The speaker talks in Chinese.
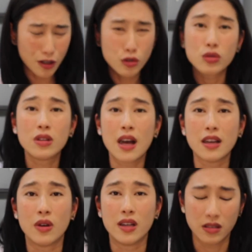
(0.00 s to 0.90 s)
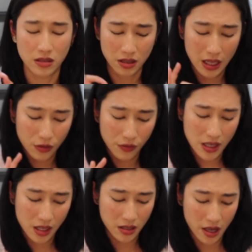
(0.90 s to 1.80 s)
除了辣以外，其他都非
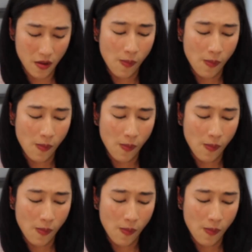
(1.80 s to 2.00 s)
常香，